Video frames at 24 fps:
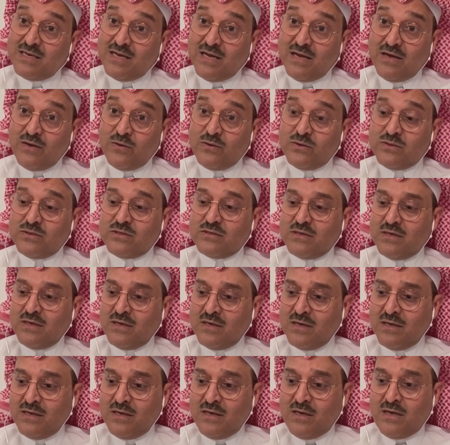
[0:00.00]
الارز
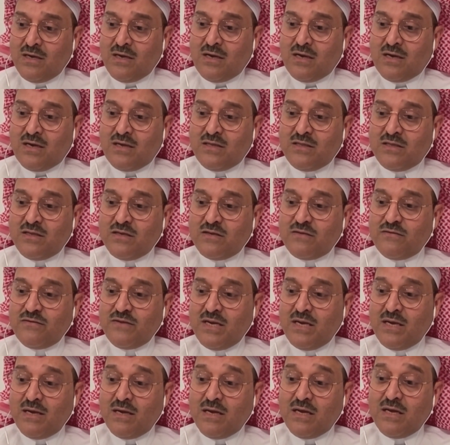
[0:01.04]
آه، عندك
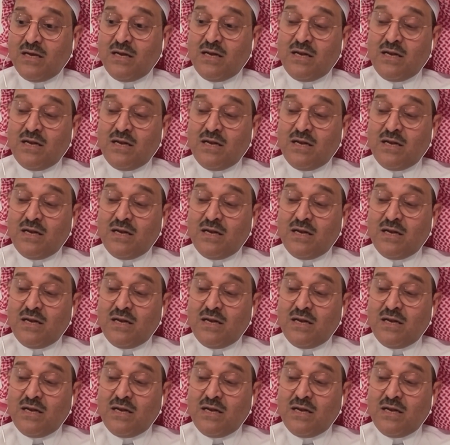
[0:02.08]
في